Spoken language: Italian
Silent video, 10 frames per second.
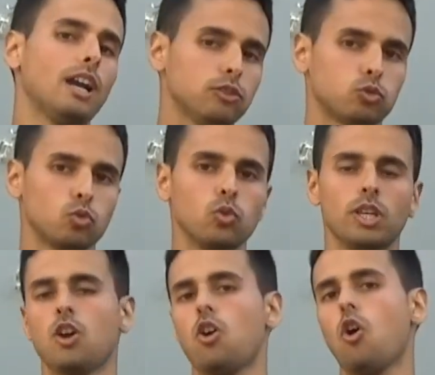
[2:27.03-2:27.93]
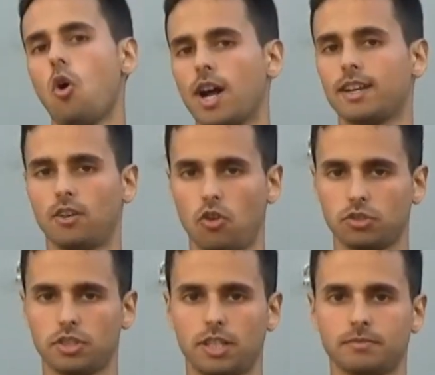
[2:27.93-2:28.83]
altrui o anche
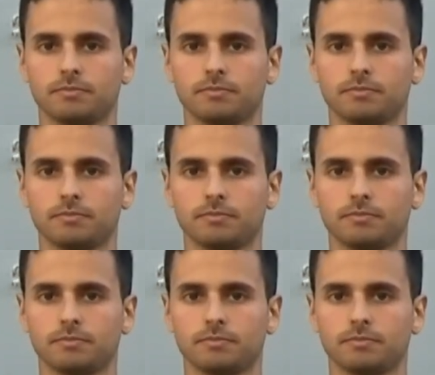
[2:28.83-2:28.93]
nostra.